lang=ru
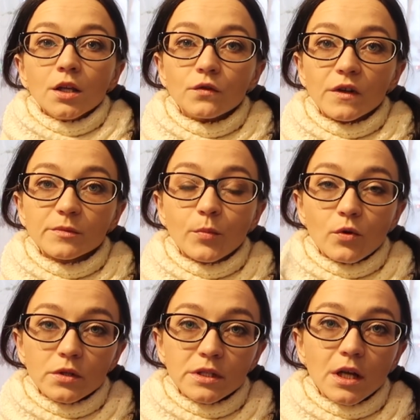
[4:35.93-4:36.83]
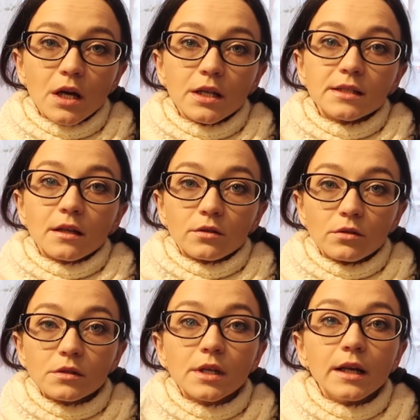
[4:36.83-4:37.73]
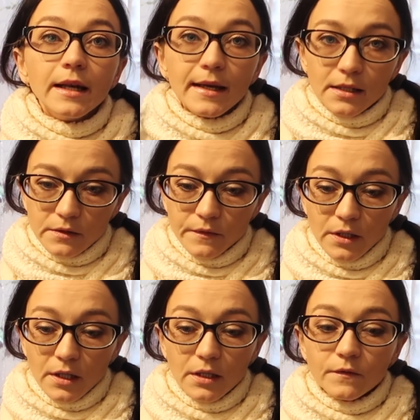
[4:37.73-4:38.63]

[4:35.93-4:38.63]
и у вас просто изогнется лезвие,